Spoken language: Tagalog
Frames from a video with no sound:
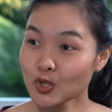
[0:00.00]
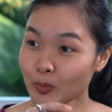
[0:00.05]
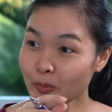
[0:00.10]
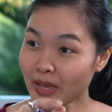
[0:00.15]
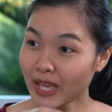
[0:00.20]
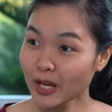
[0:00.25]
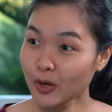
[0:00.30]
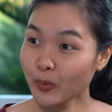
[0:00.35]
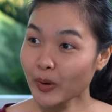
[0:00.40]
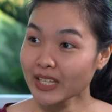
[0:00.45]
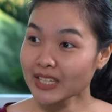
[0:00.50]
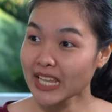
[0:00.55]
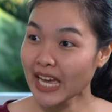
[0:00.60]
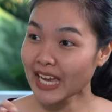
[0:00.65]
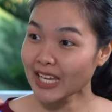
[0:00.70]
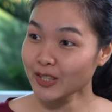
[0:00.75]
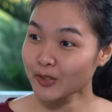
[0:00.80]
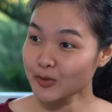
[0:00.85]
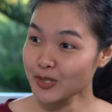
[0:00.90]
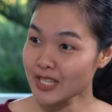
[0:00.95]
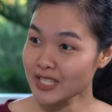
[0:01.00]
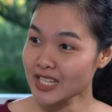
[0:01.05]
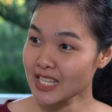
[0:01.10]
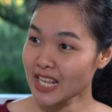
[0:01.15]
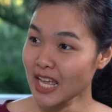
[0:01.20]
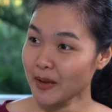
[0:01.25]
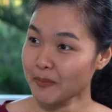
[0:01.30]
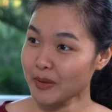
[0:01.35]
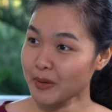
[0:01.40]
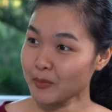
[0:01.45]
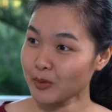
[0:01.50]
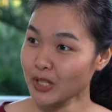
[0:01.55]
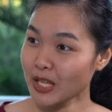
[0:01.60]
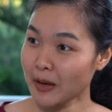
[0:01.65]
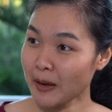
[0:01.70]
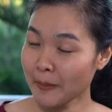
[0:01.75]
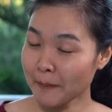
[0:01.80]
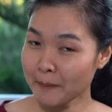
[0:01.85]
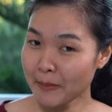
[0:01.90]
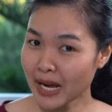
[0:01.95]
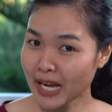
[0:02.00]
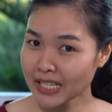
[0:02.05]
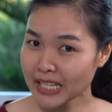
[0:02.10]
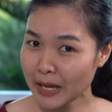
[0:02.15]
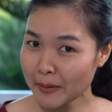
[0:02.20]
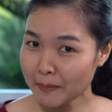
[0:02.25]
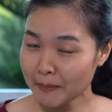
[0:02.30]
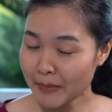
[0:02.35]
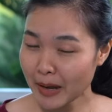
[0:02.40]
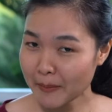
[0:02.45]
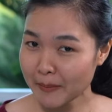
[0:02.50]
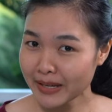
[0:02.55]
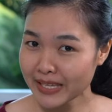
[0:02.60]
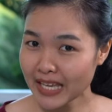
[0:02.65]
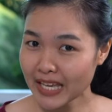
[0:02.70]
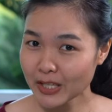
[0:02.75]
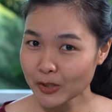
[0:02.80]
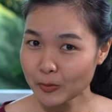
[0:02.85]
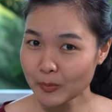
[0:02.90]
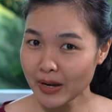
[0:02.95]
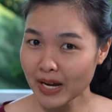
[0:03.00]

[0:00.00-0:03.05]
sumegway dahil dun sa sinabi mo na baka na, mamaya yung